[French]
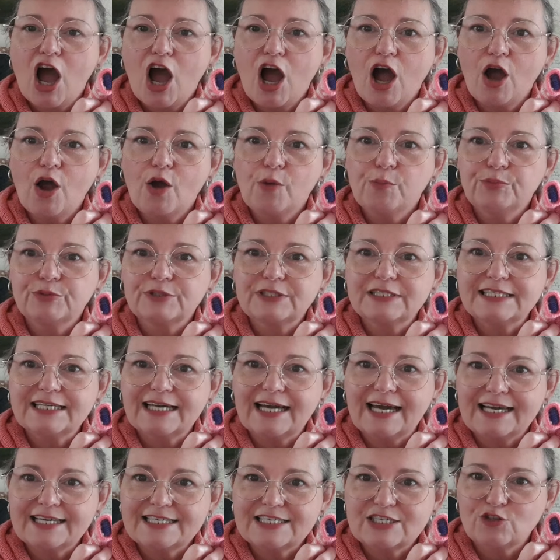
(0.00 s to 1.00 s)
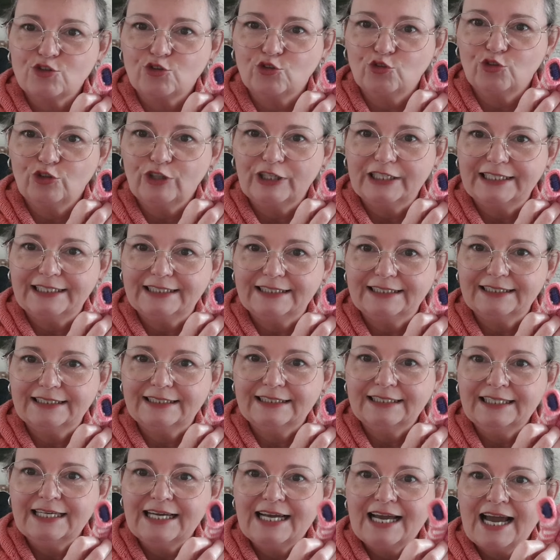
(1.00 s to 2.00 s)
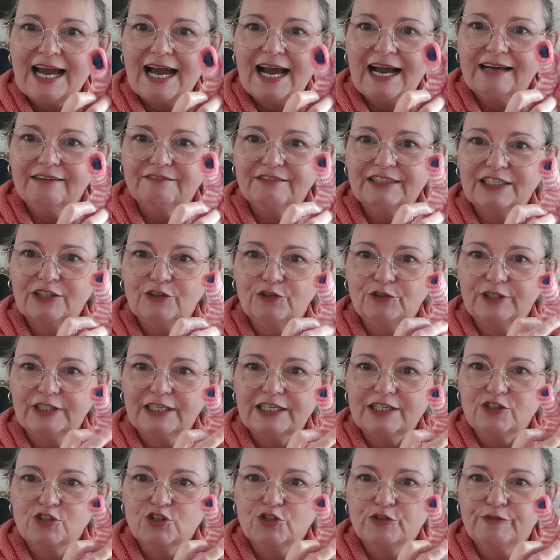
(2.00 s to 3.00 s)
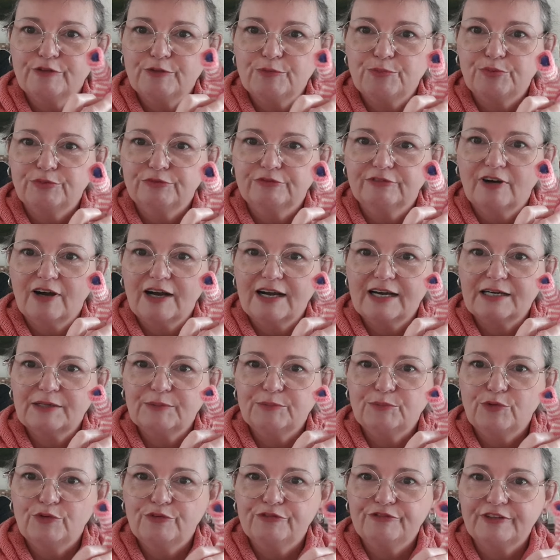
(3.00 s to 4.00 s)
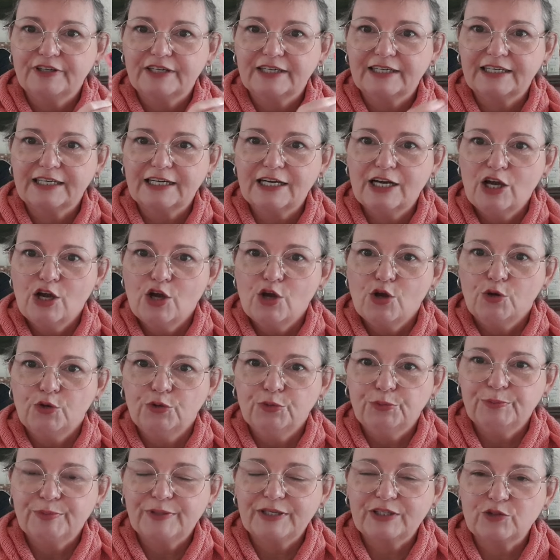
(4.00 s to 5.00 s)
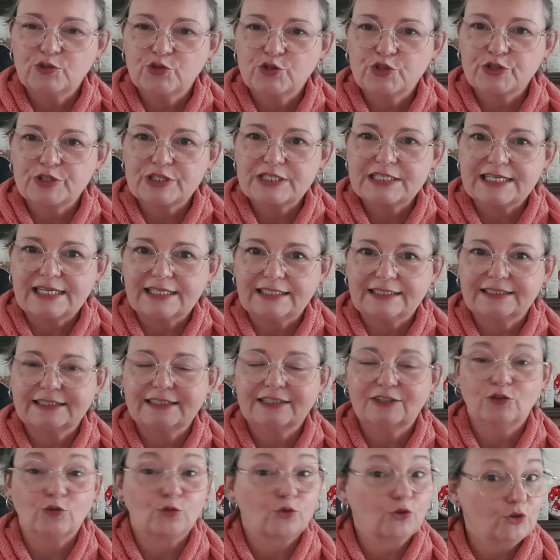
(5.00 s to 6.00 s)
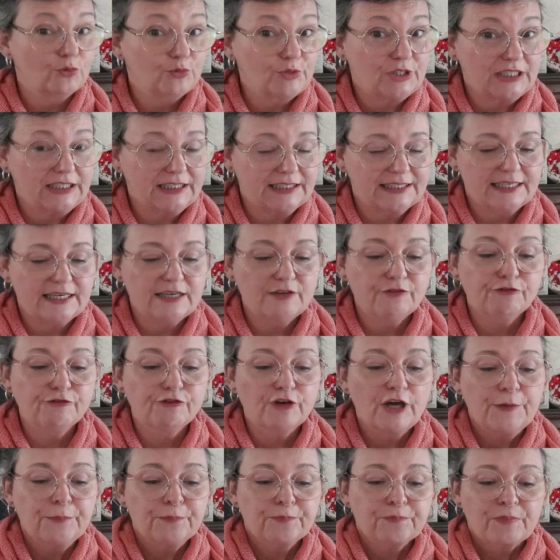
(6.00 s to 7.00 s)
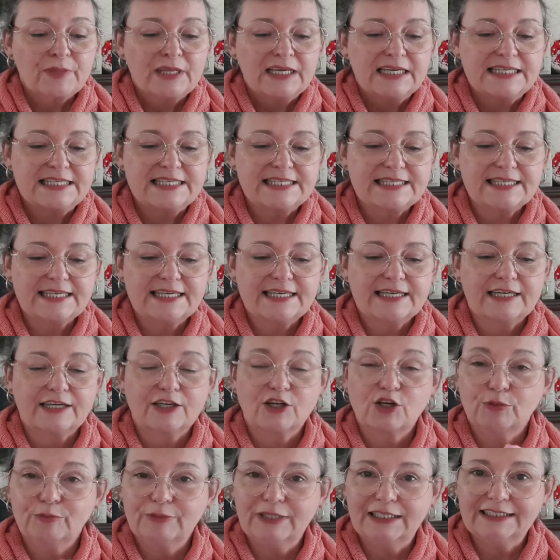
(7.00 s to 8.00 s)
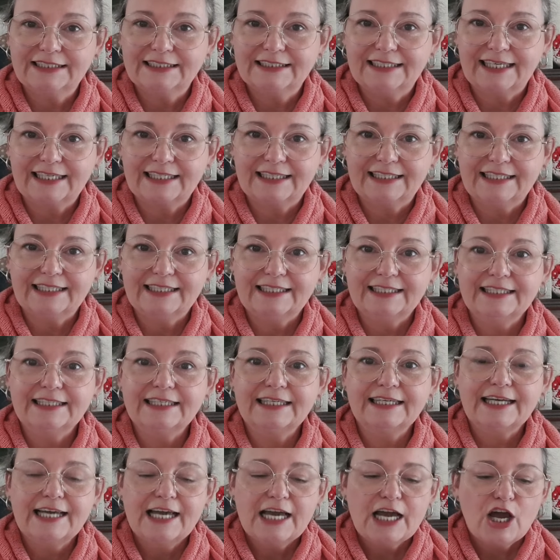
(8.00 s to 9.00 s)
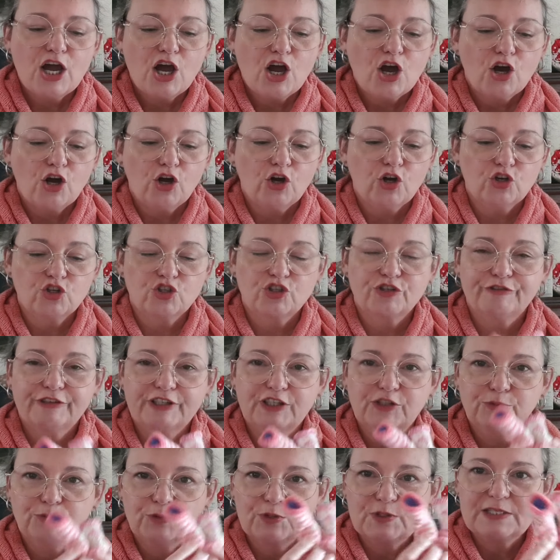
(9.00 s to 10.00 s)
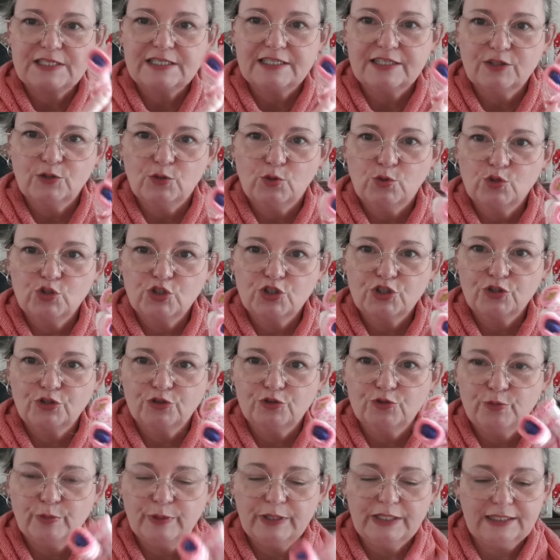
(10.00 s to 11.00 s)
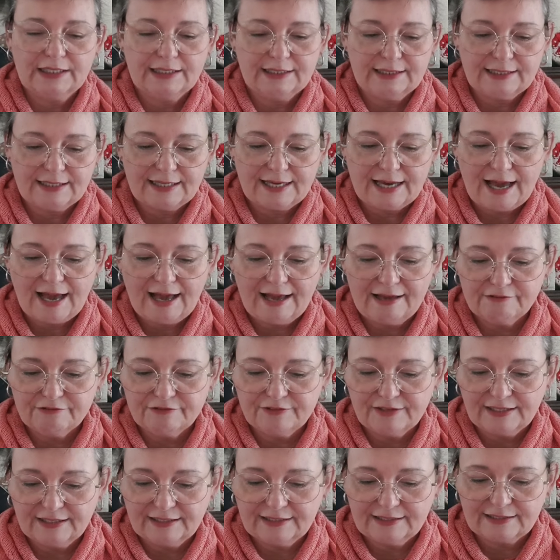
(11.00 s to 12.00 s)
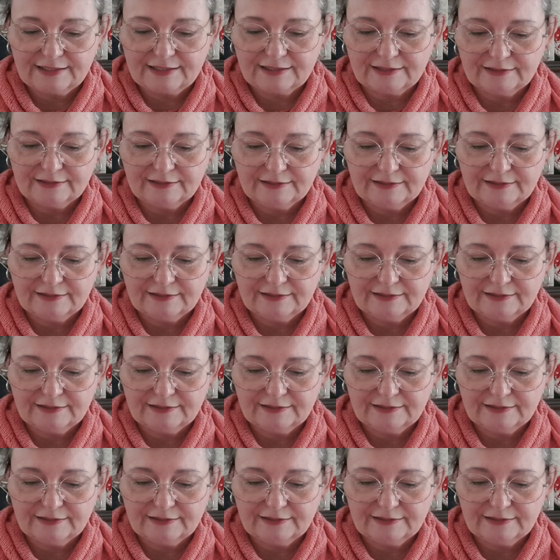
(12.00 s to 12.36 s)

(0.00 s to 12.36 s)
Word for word: un petit reste de laine avec lequel je vais pouvoir me faire une paire de chaussettes. Donc l'objectif, c'est comme l'année dernière, euh, je vais commencer aujourd'hui avec